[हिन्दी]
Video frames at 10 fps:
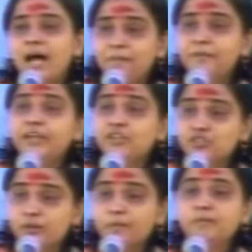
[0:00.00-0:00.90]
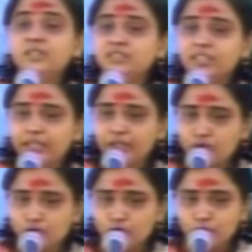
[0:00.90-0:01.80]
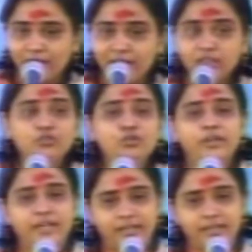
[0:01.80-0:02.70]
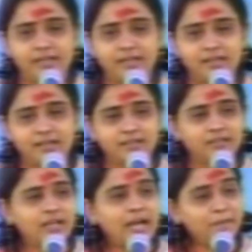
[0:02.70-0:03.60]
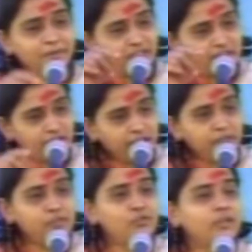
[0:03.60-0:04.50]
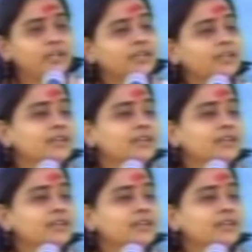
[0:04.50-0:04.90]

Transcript: आपके संबंध की शुरुआत जो है आपकी नींव जो है